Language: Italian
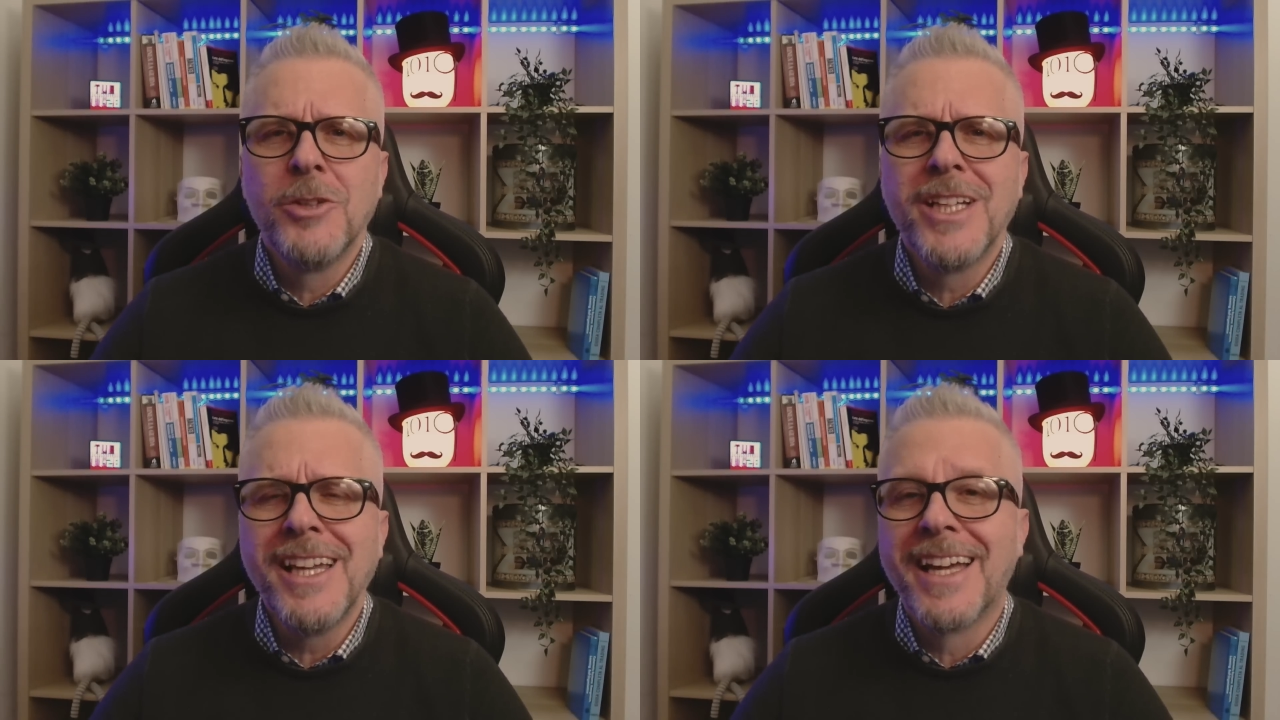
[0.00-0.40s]
i
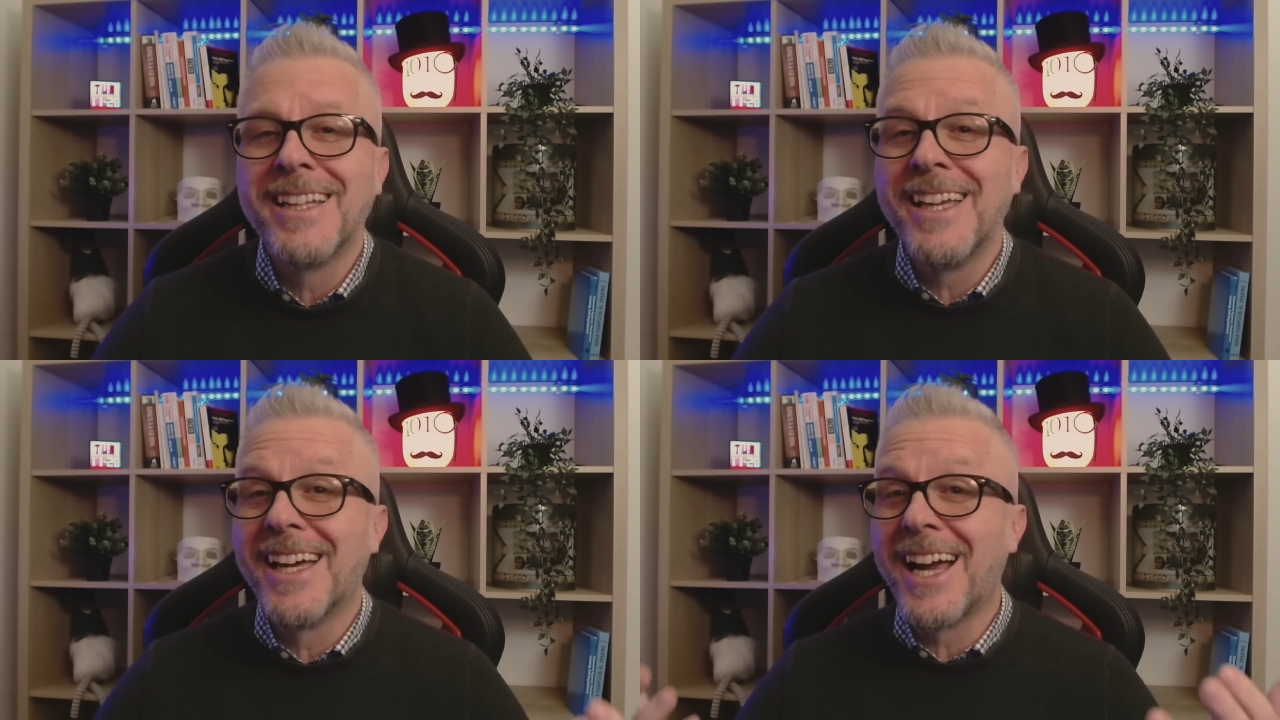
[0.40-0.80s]

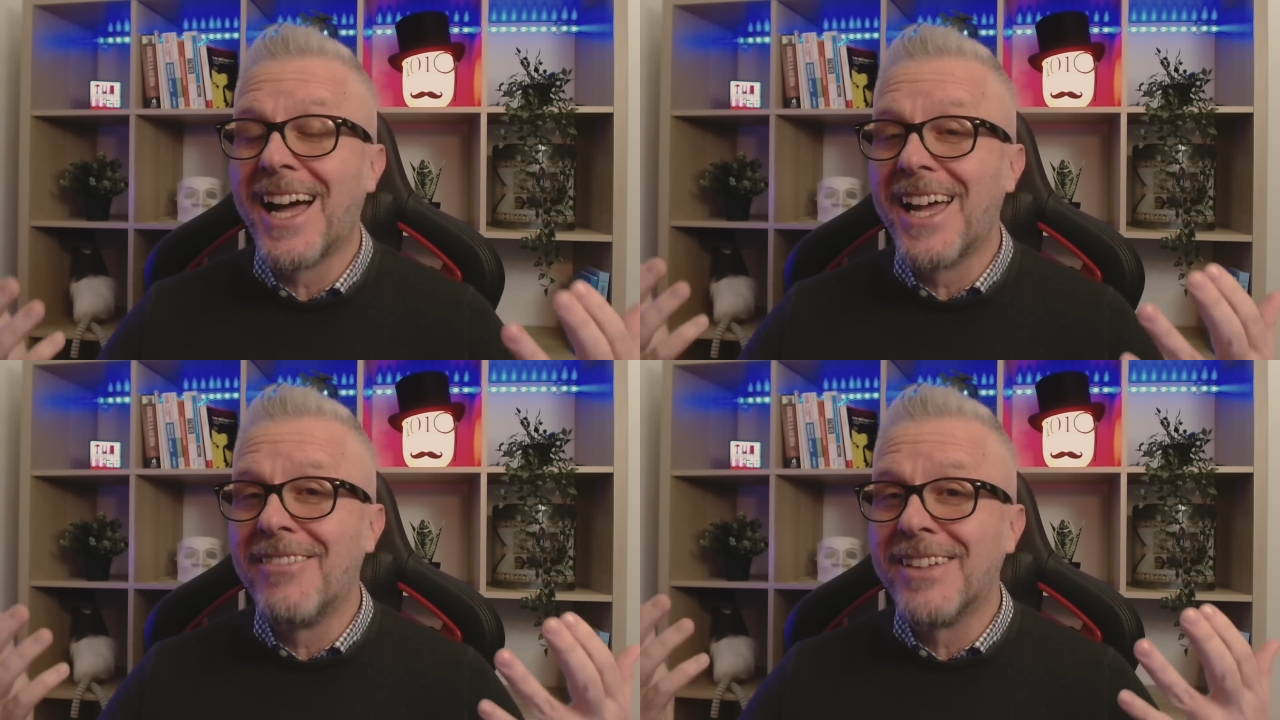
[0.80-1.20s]
clienti era
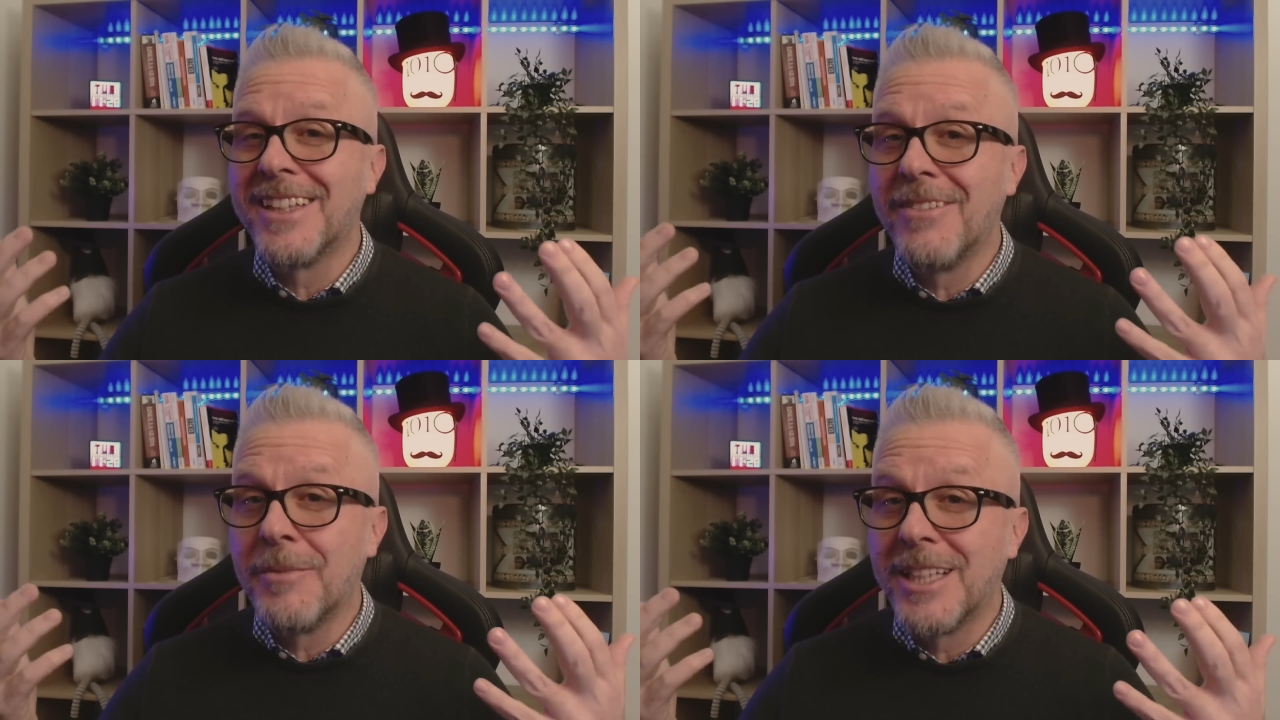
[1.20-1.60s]

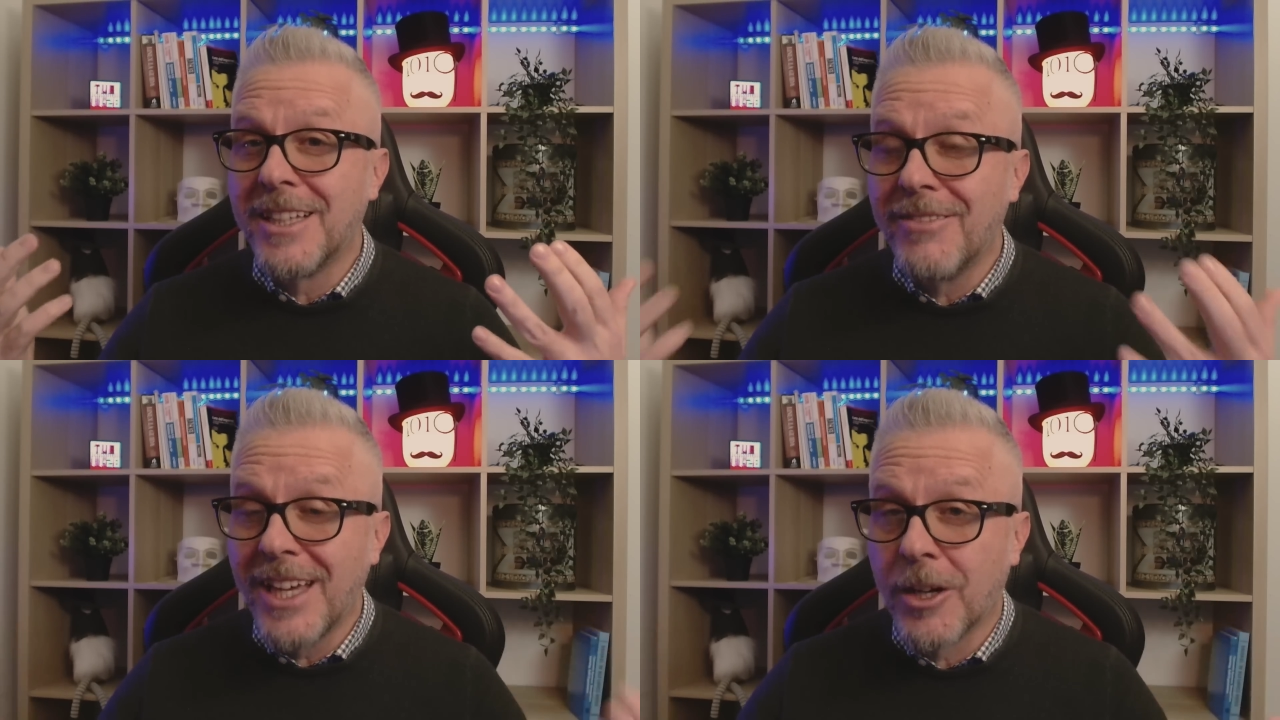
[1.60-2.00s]

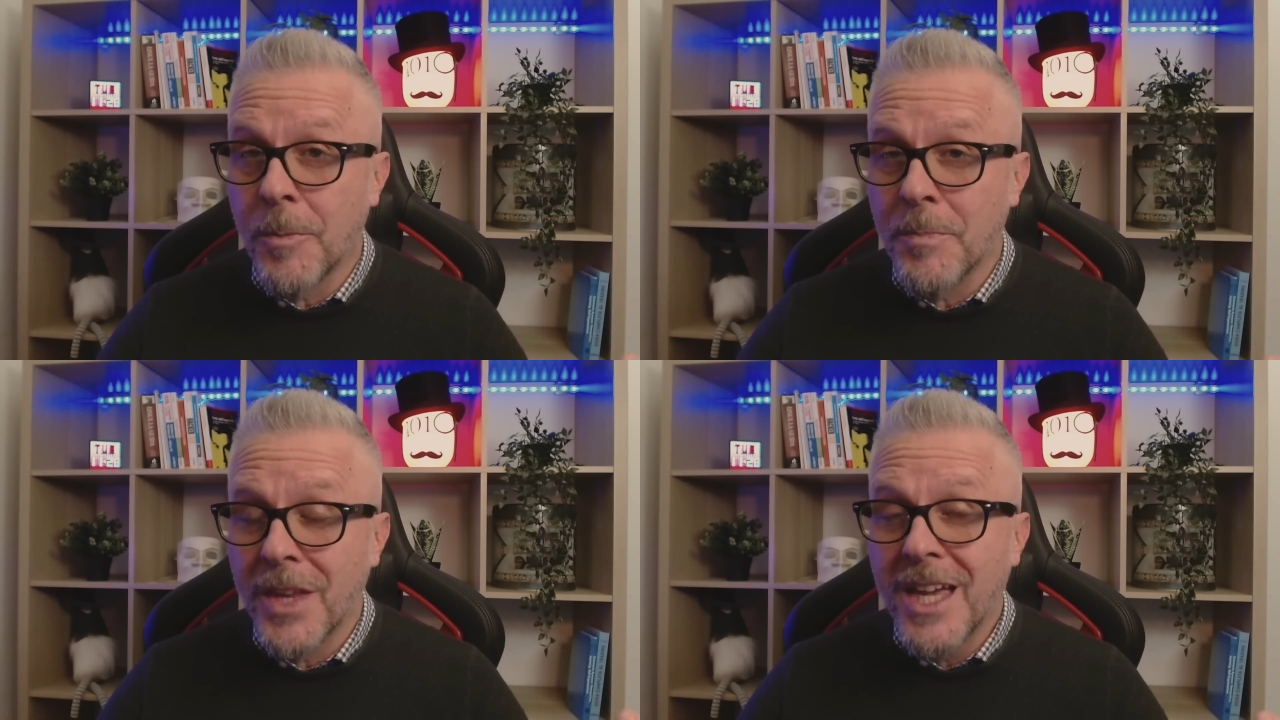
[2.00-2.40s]
effettivamente vero,